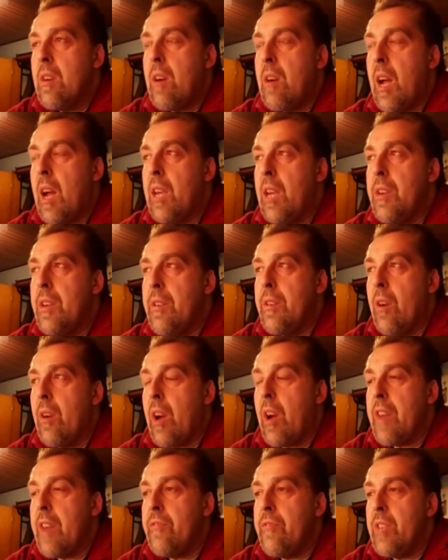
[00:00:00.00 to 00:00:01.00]
alle
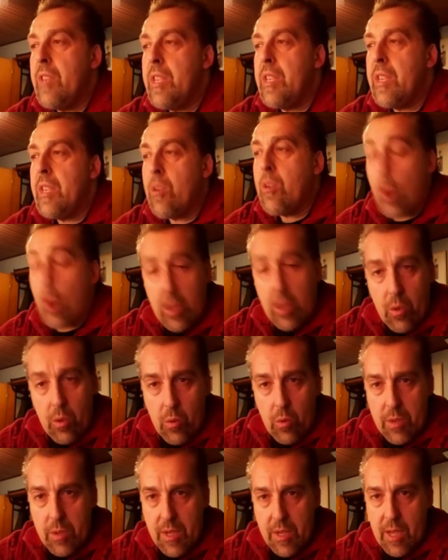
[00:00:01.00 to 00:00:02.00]
noch ein wenig
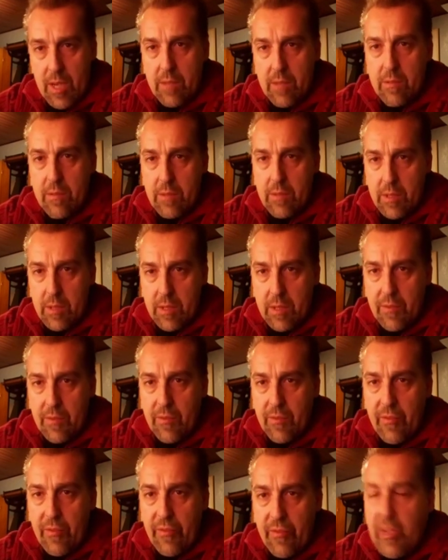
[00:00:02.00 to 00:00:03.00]
gottloser und
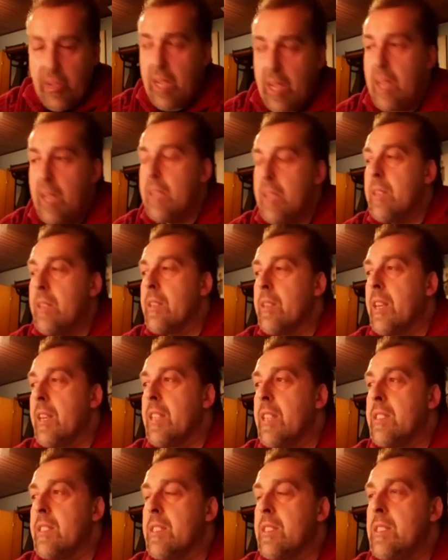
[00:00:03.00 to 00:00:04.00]
viele
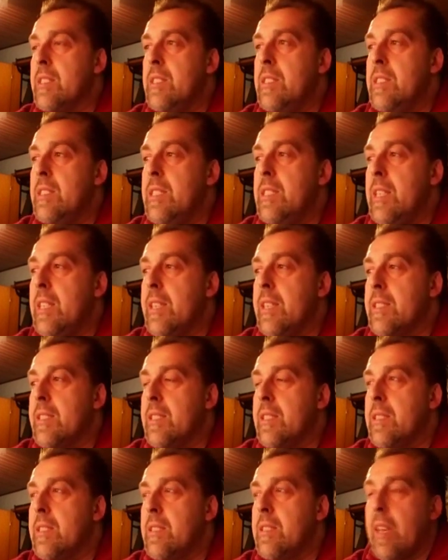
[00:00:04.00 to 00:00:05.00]
Christen,
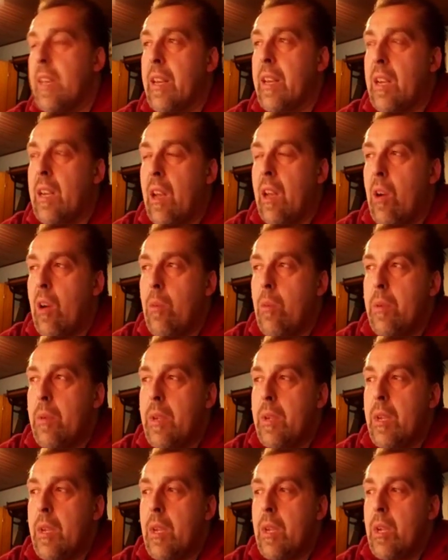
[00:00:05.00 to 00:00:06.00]
dessen, deren Glaube
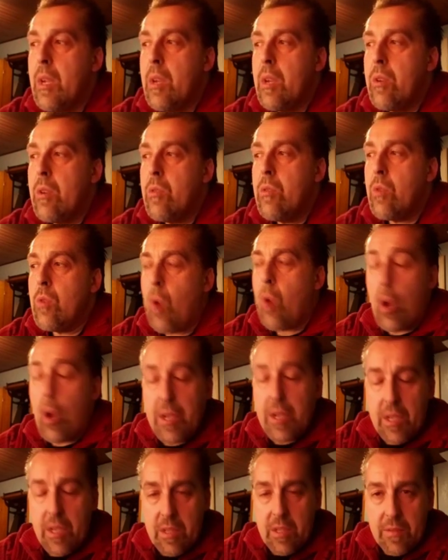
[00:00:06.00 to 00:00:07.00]
nur
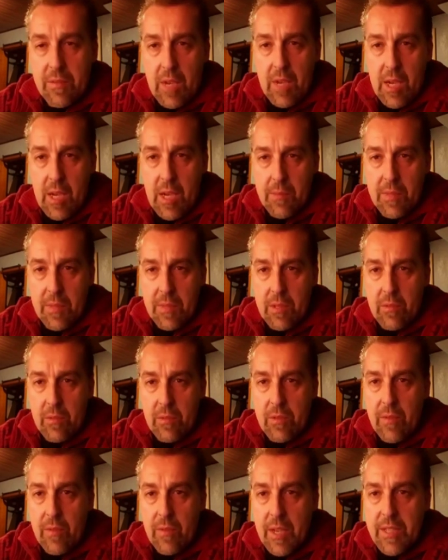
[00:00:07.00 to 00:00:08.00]
geheuchelt war,
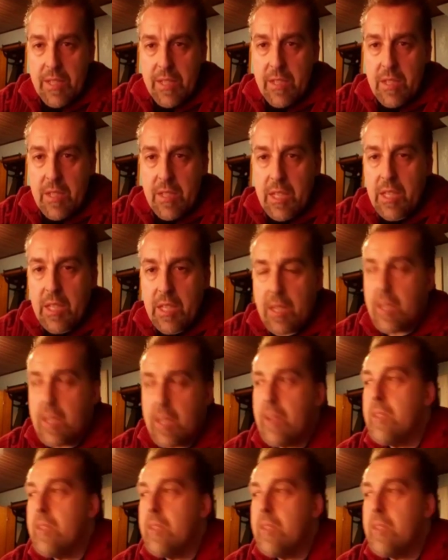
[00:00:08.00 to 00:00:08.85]
beziehungsweise nicht